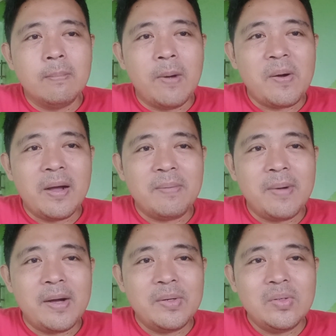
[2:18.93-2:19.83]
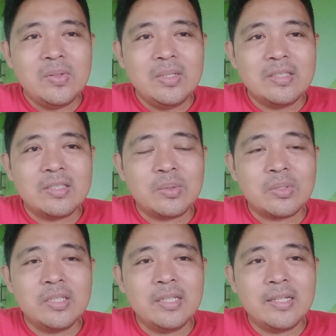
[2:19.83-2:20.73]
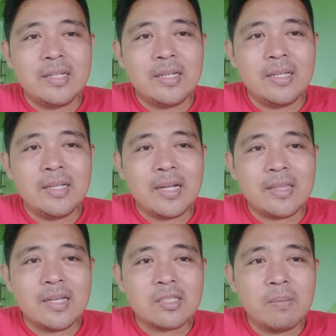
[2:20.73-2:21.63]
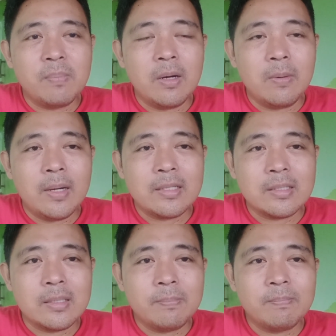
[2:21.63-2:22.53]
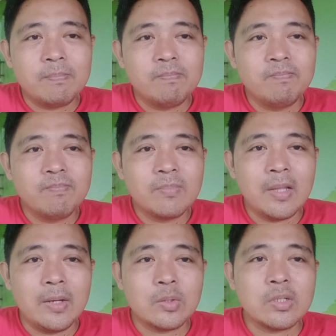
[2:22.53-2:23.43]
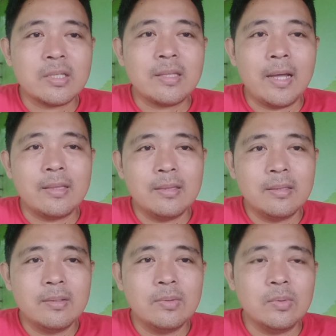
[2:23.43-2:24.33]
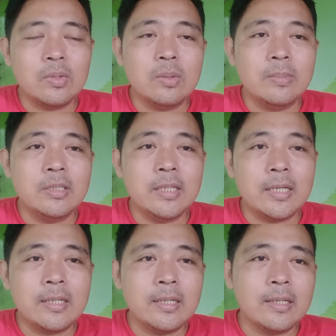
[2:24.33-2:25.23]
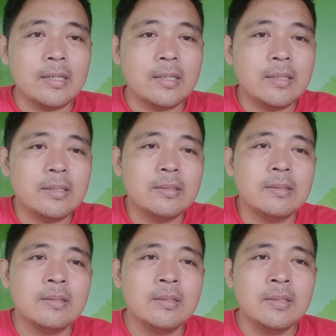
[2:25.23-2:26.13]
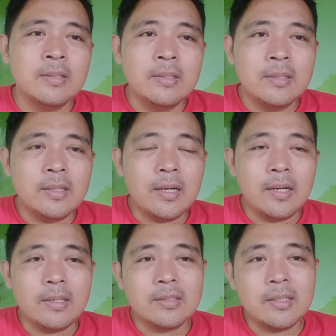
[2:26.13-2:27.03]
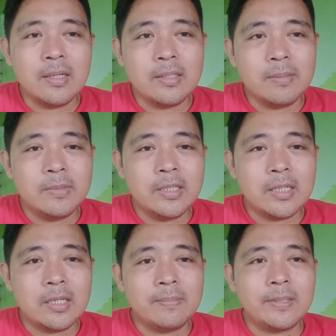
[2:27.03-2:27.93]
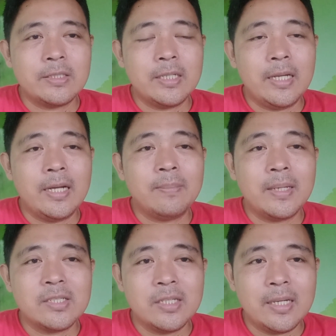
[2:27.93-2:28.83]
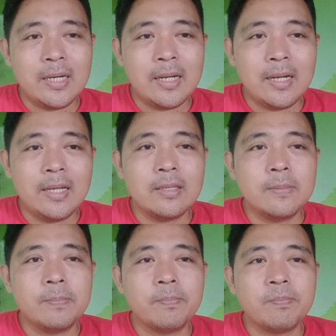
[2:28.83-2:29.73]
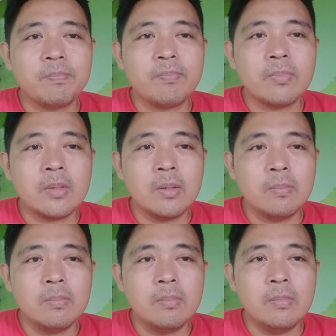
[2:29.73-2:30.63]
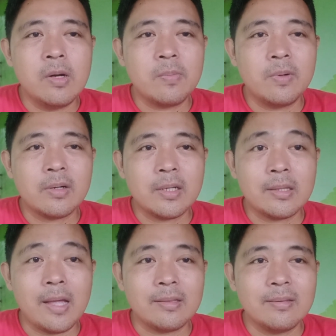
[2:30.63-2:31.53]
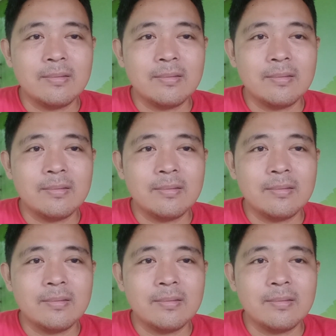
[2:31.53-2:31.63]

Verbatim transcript: mau nggak mau instruksinya dari atas ke bawah tetap harus ketat untuk menjaga ya istilahnya menjaga kepercayaan masyarakat benar-benar ketat.